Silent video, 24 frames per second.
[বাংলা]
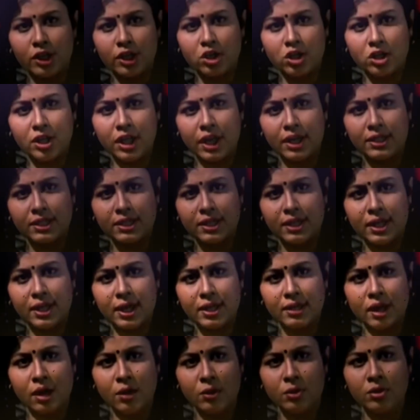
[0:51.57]
বরকে যদি
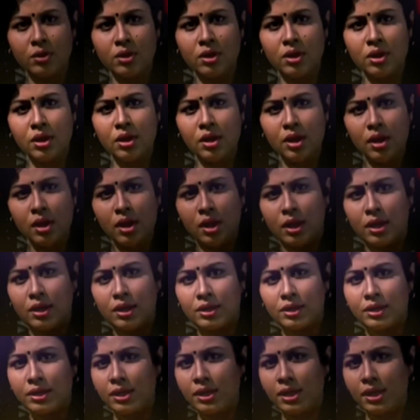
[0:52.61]
আসতে না দাও
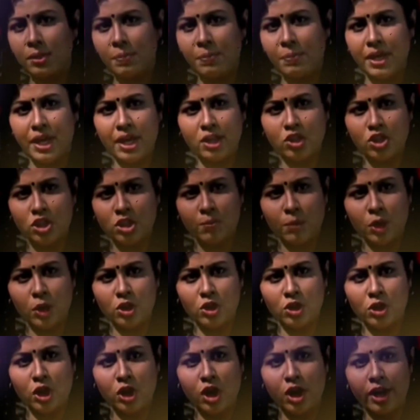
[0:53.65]
দিদির বিয়ে
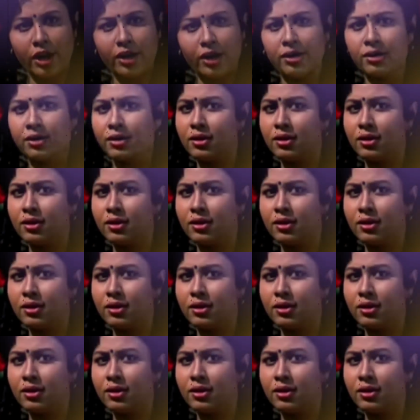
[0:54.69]
যদি বন্ধ